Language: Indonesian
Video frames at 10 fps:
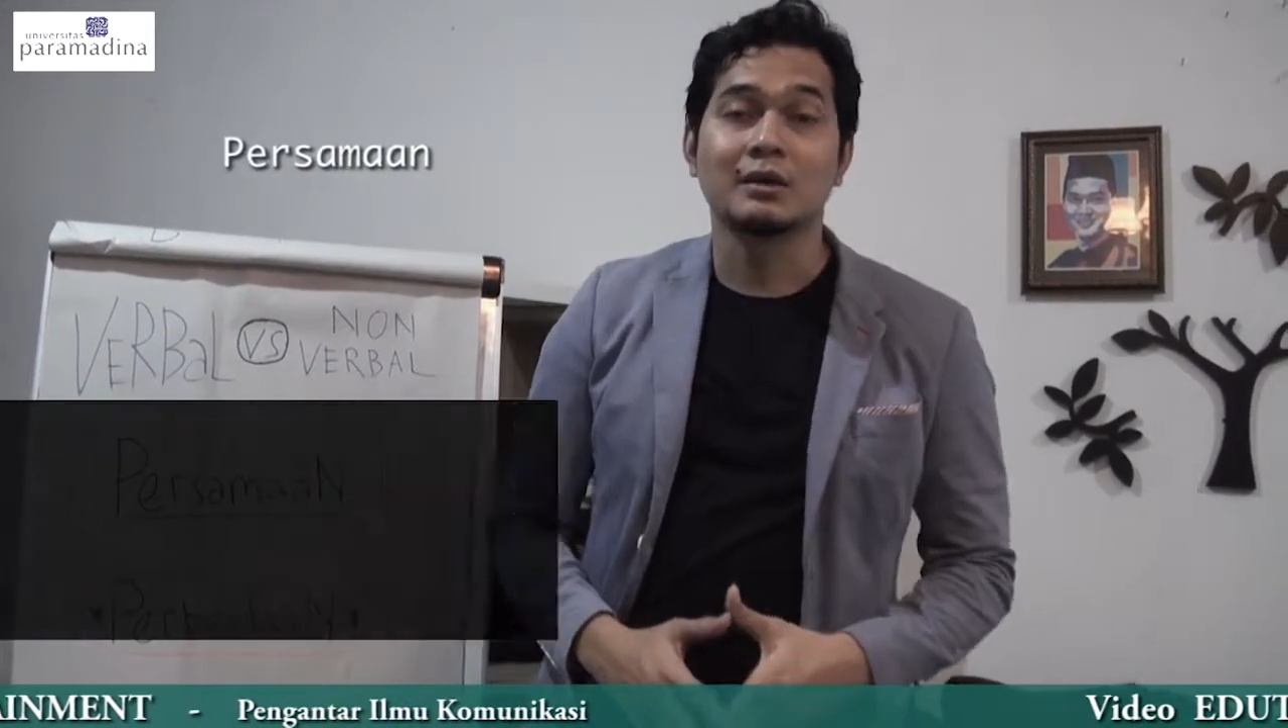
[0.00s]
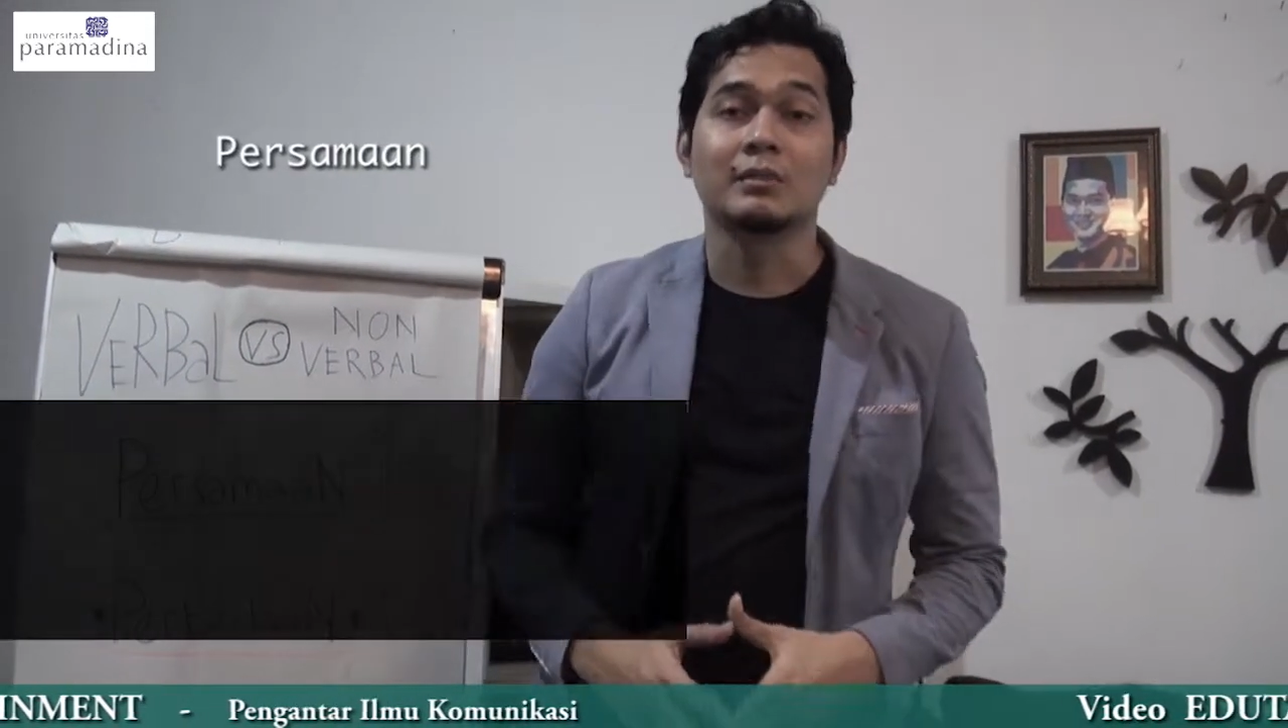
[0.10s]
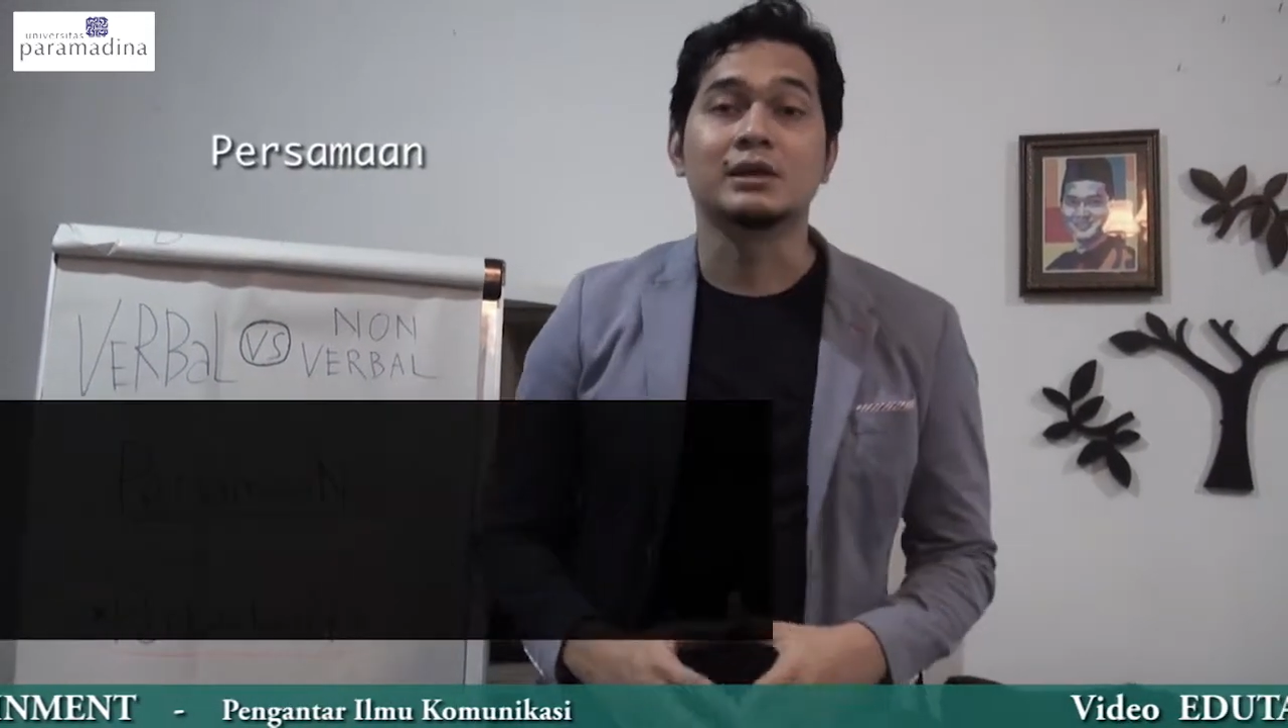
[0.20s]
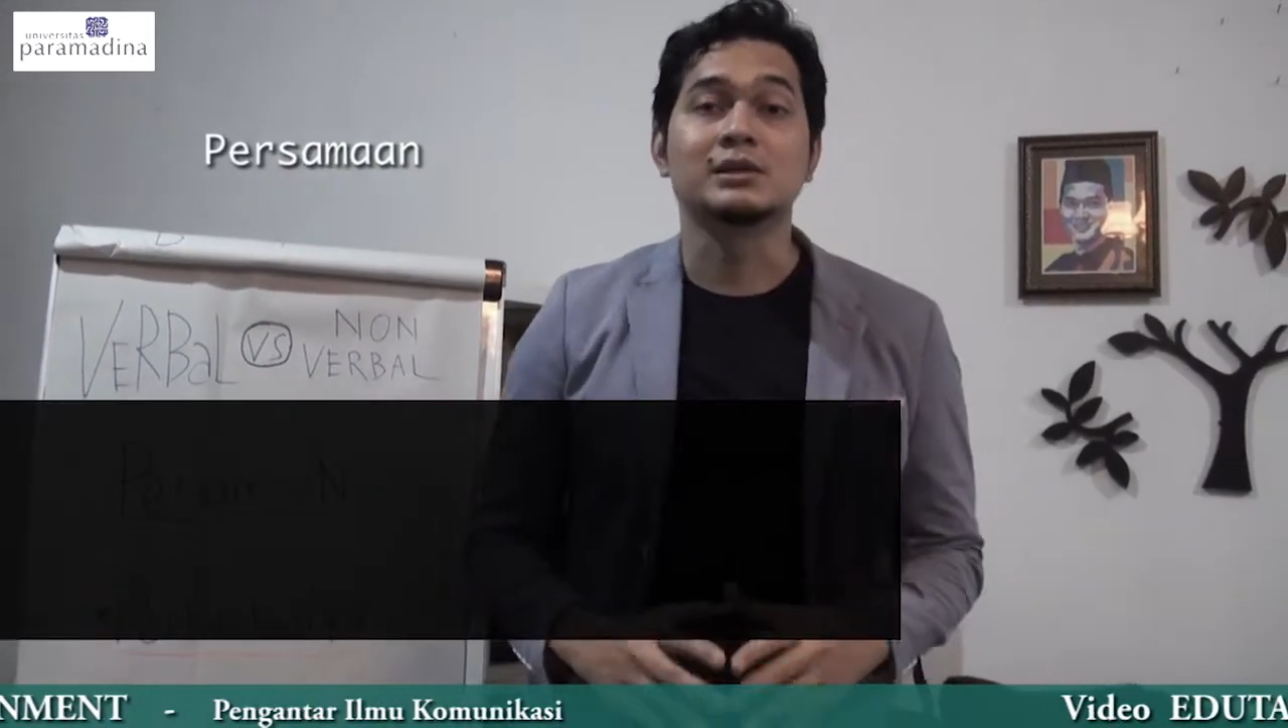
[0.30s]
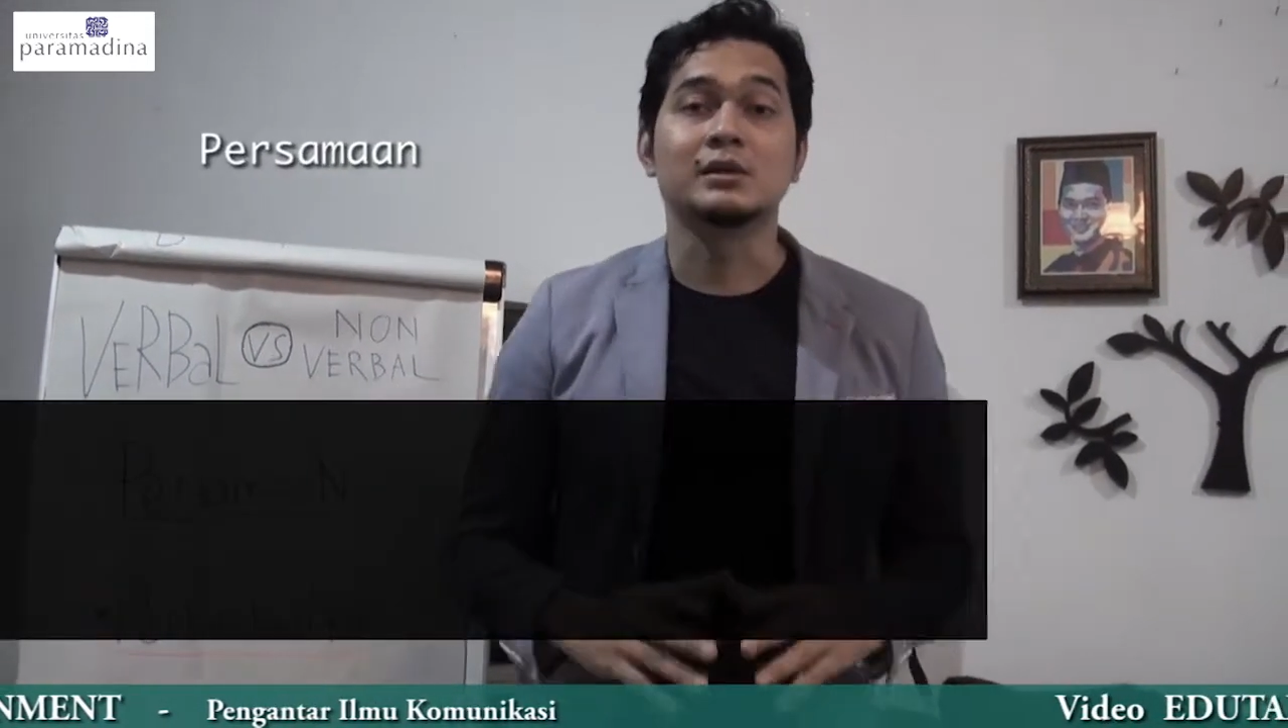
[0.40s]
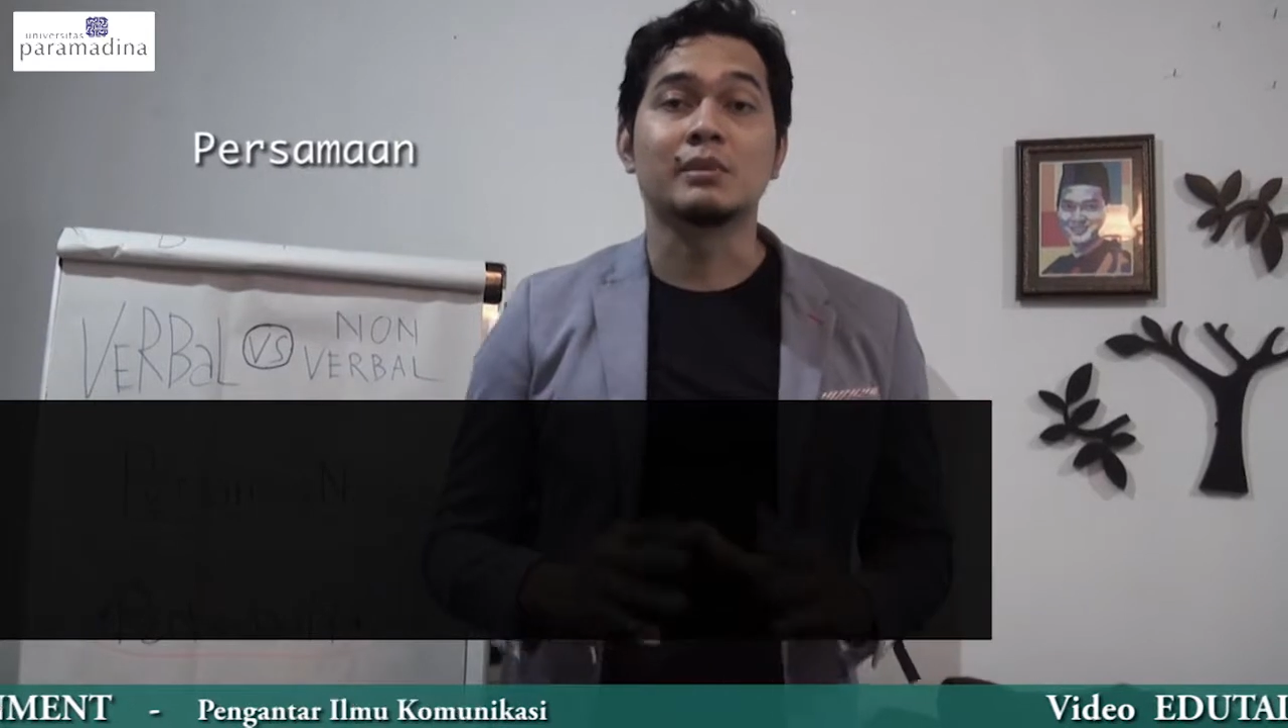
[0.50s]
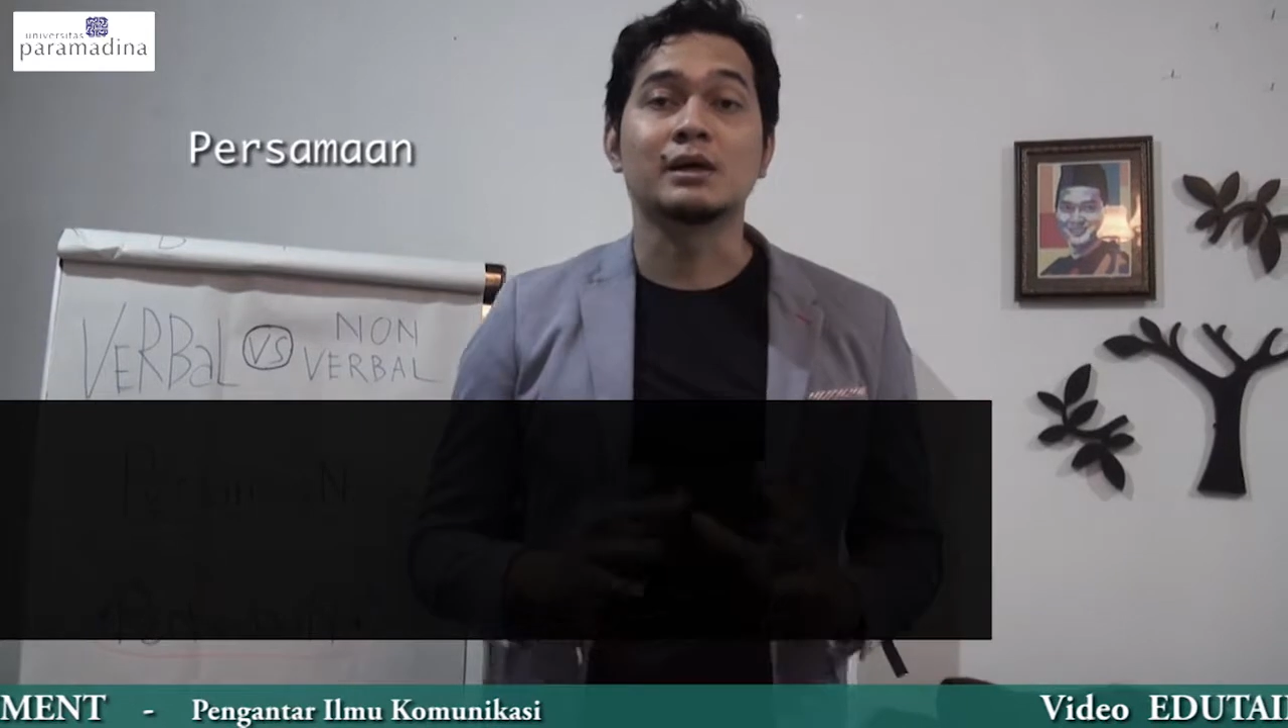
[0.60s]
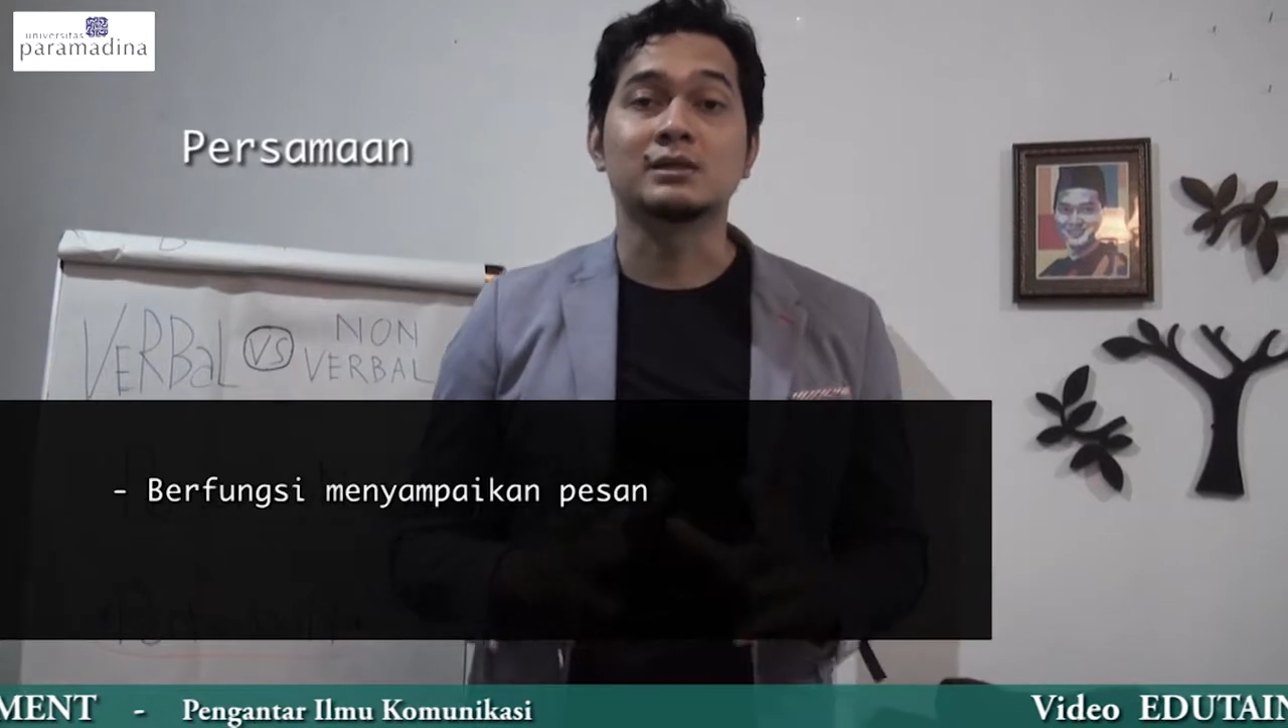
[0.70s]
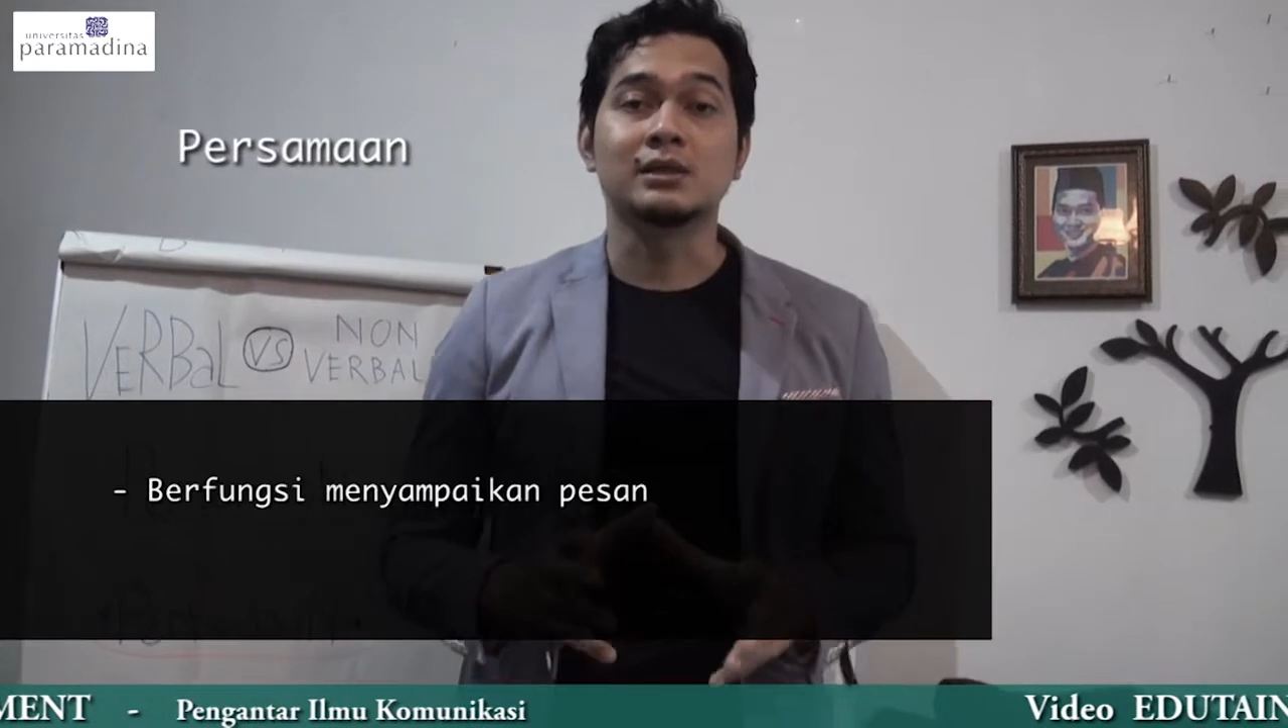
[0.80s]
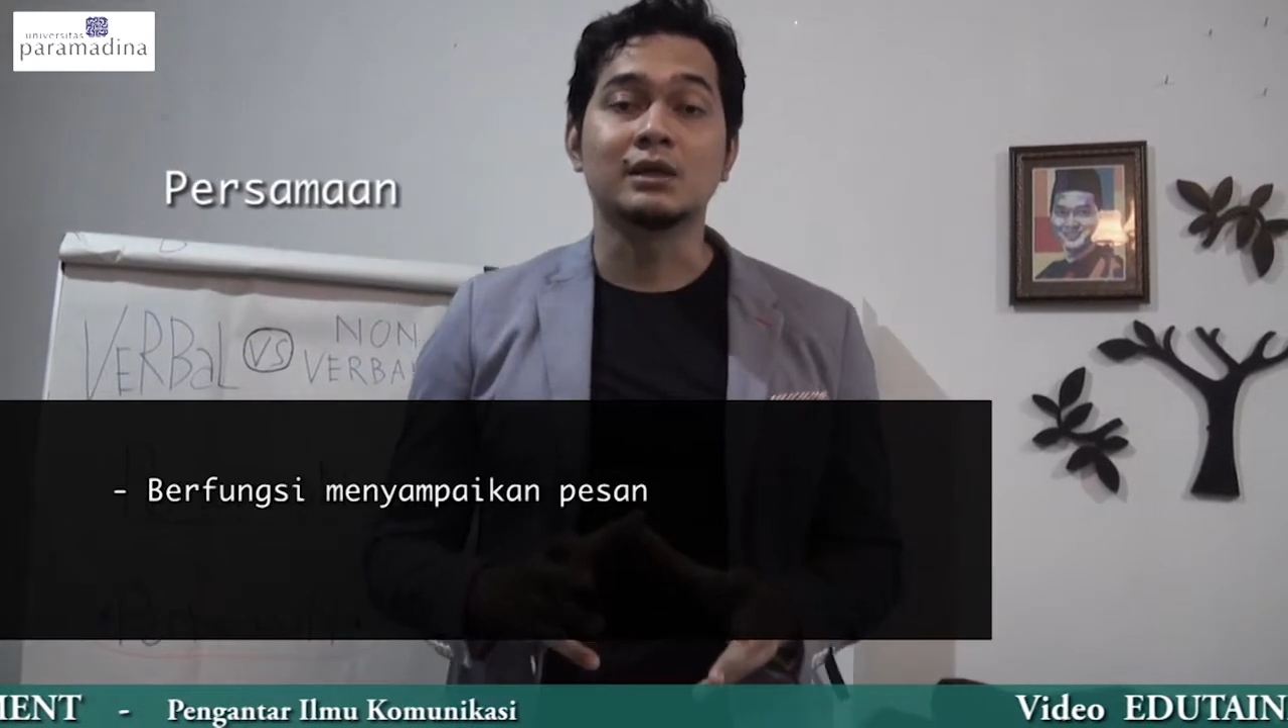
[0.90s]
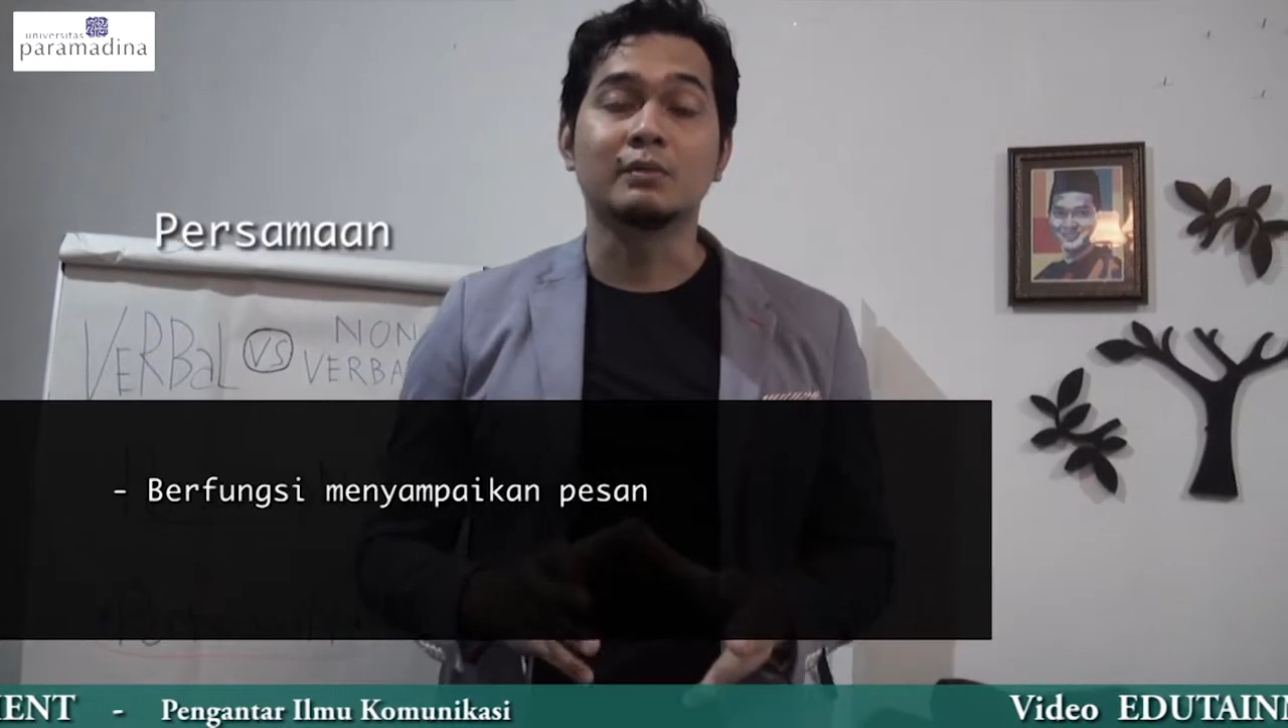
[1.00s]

masing-masing